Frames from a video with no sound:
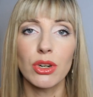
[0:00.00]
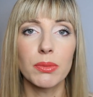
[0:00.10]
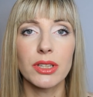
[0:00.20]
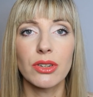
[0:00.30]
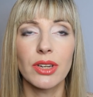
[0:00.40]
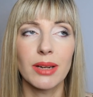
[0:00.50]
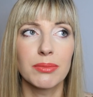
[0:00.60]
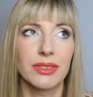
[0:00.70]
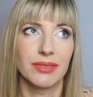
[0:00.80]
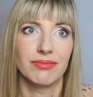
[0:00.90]
nie robię tego
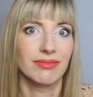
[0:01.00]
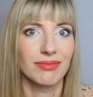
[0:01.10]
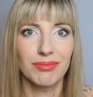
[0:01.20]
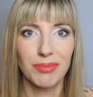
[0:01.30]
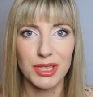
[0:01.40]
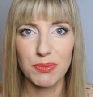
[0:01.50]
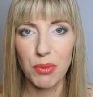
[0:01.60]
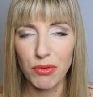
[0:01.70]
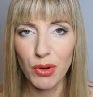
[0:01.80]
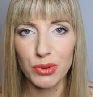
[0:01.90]
jakby bez
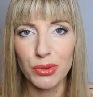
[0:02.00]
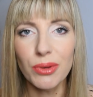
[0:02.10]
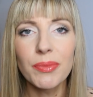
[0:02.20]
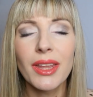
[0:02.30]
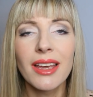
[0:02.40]
powodu,